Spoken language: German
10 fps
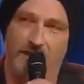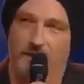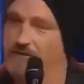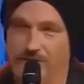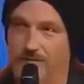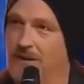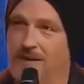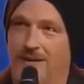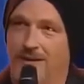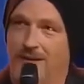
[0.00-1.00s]
hatte.
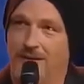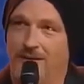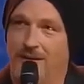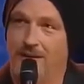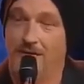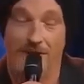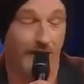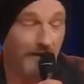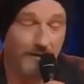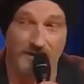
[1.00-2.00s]

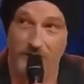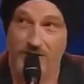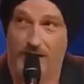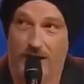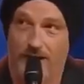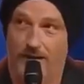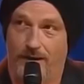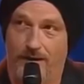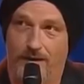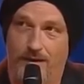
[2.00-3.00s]
Wir hatten nicht mal
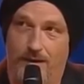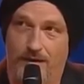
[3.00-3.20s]
Süßigkeiten.